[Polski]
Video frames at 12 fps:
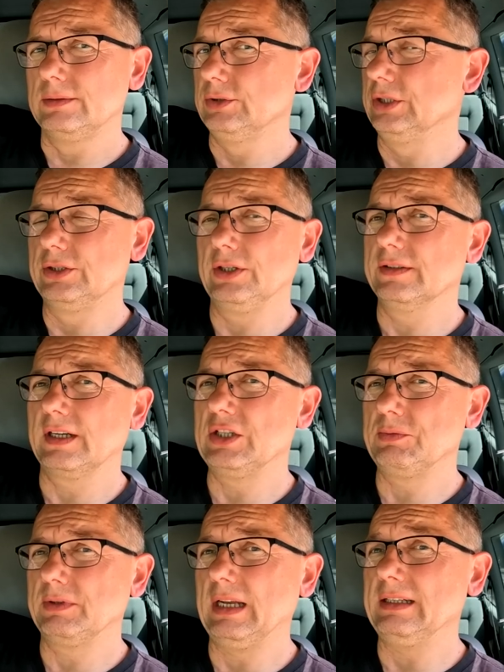Nigdy nie
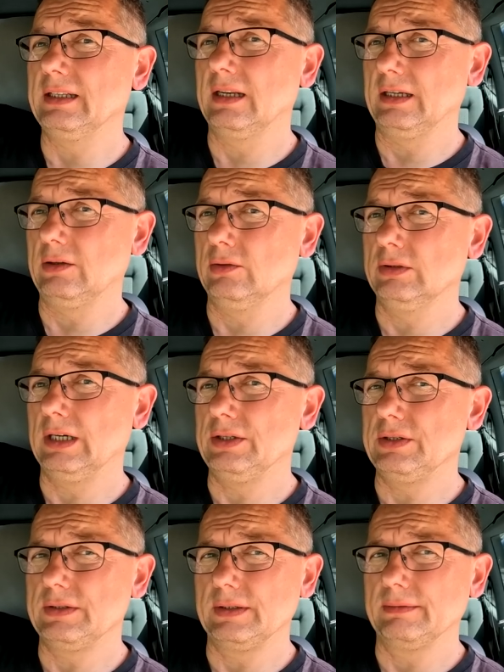staliśmy tak daleko od
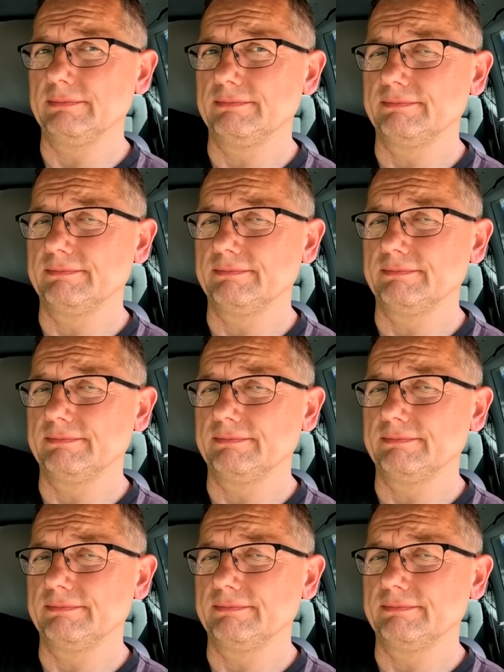granicy.